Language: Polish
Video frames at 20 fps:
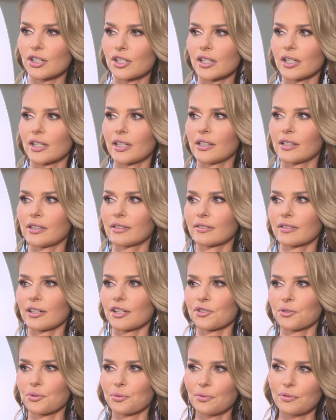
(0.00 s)
że
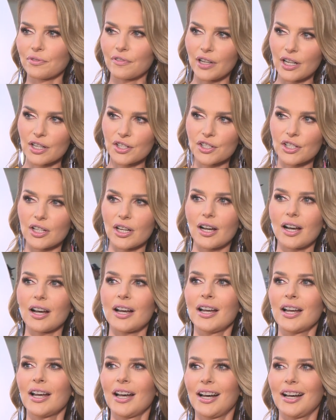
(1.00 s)
każdy uważa,
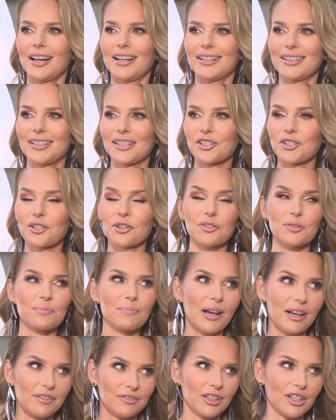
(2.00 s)
że
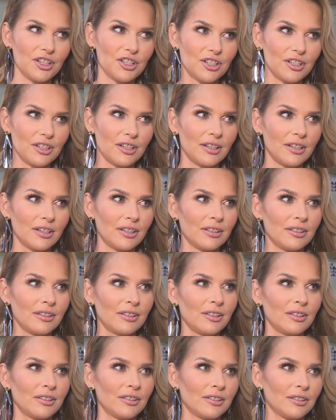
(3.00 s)
rozmawia się
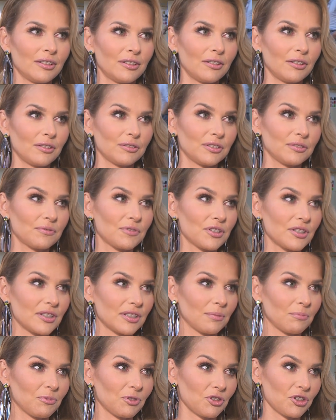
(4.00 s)
o tym
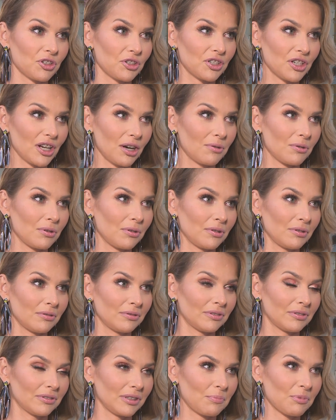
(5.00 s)
wszystkim, co się działo
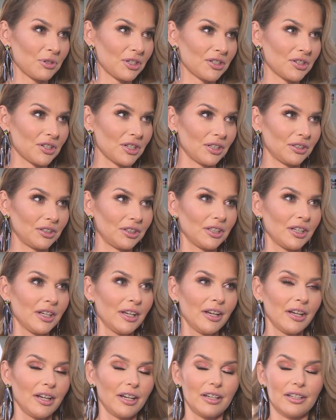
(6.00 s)
na przestrzeni
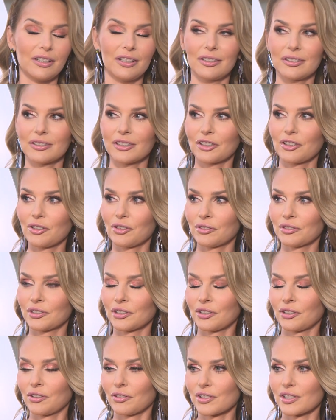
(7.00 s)
tego
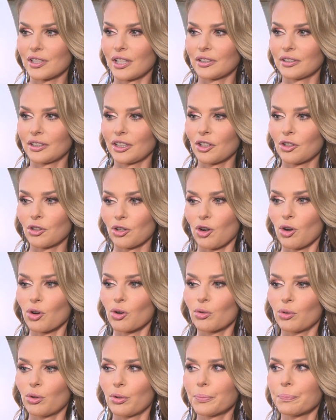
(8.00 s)
tych ostatniego
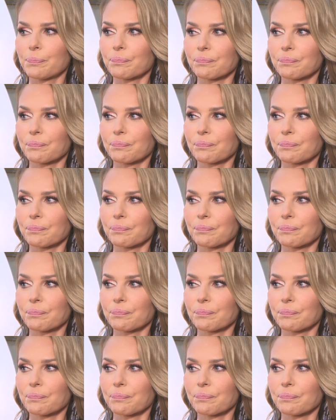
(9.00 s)
roku,